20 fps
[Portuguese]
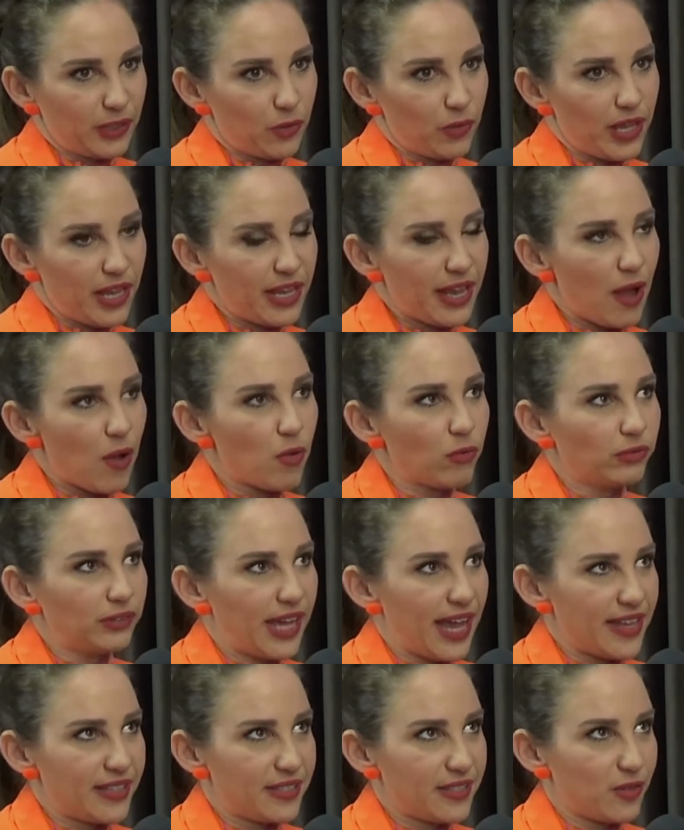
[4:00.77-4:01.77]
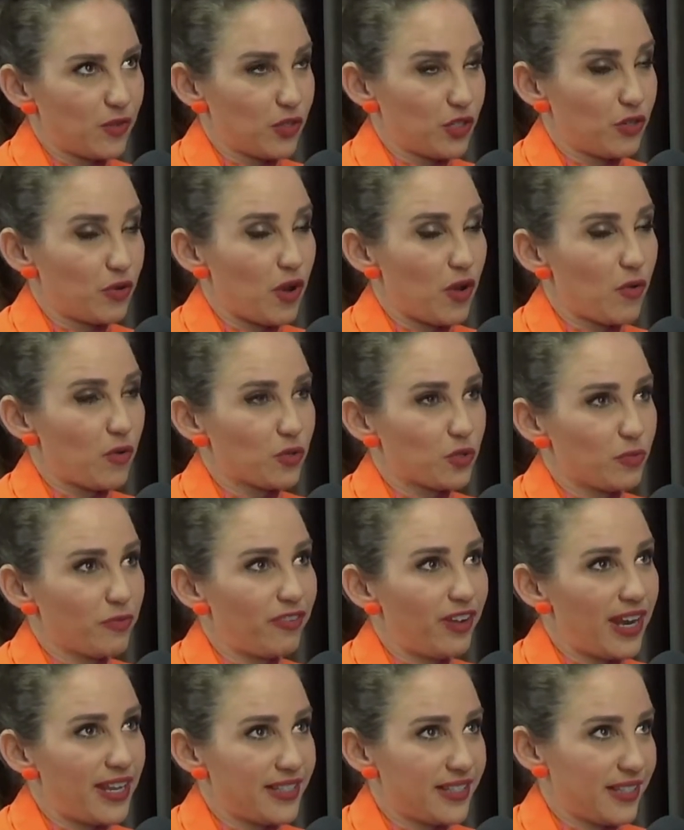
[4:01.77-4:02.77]
Então, o que, que acontece hoje? Eu, eu
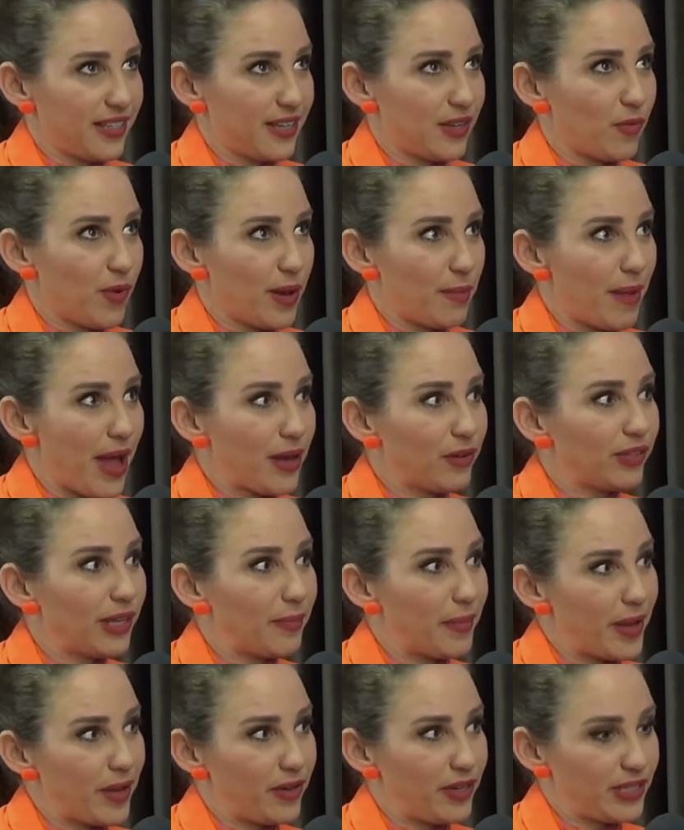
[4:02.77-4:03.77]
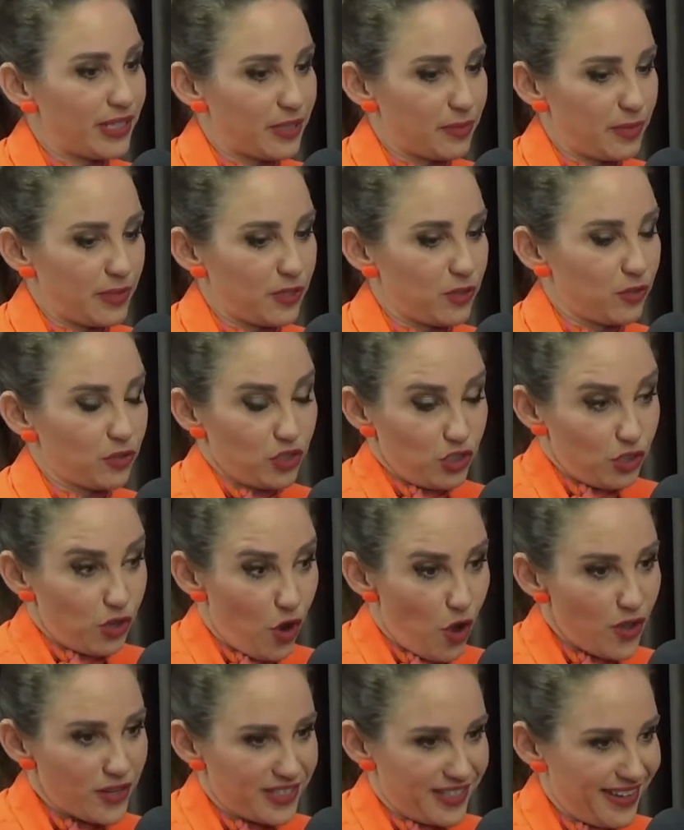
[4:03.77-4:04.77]
costumo falar assim, que o armário da maioria das pessoas, de
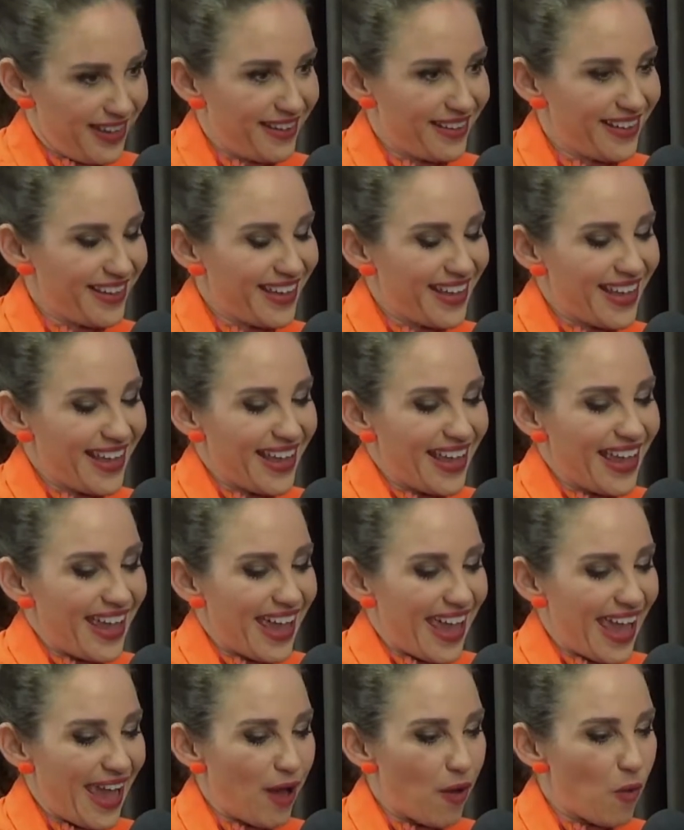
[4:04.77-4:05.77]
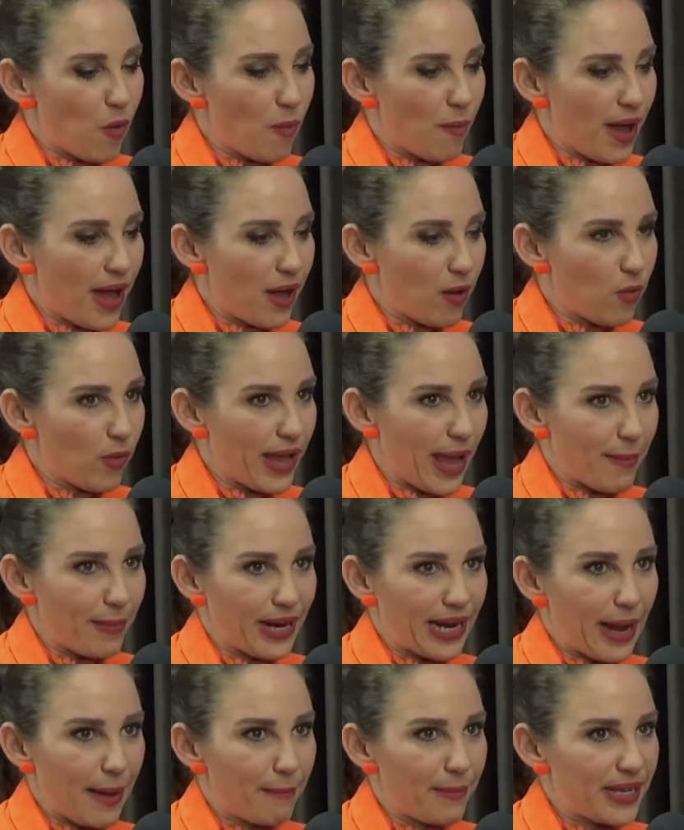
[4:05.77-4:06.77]
nós, né? É uma, um
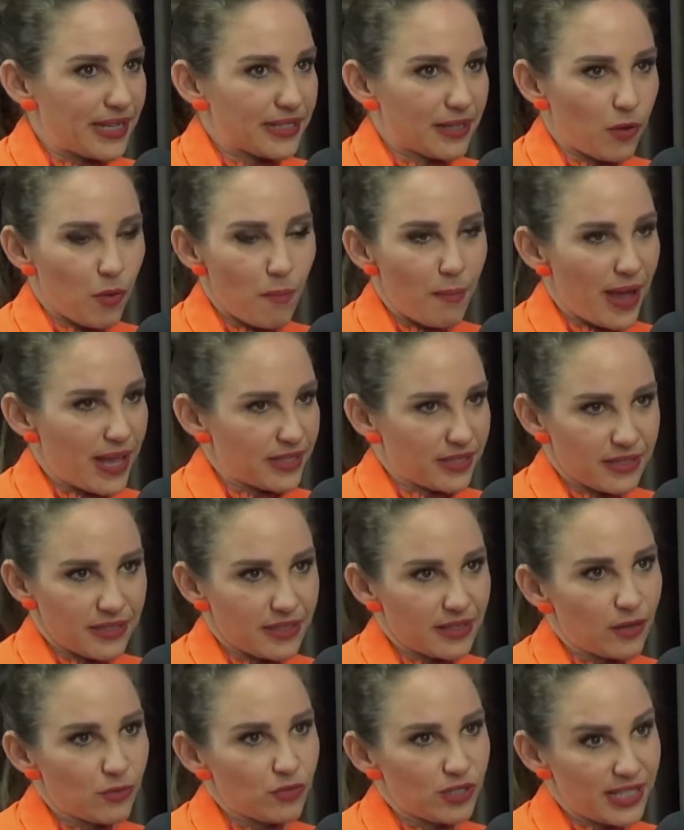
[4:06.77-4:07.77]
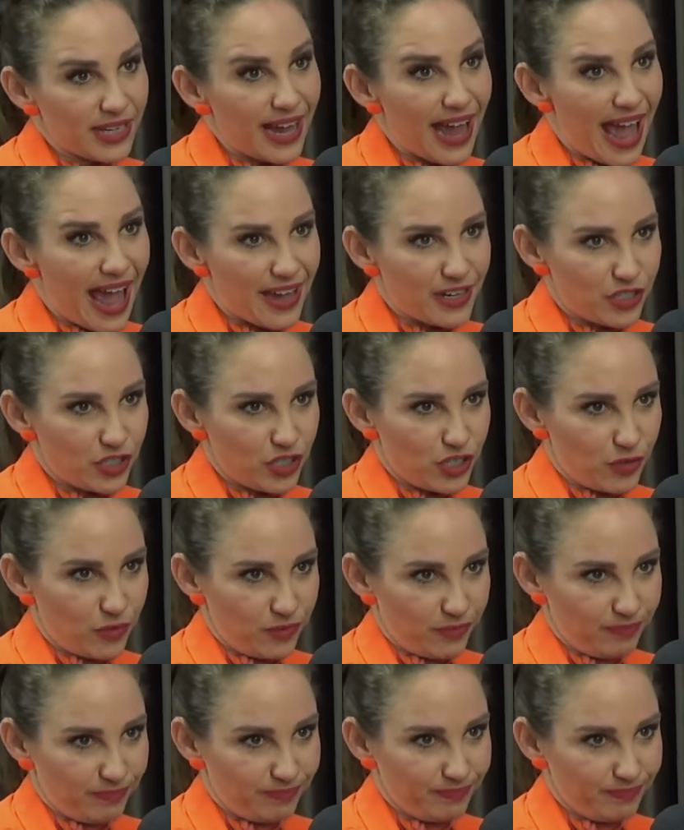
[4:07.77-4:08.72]
quebra-cabeça com peças que não se encaixam.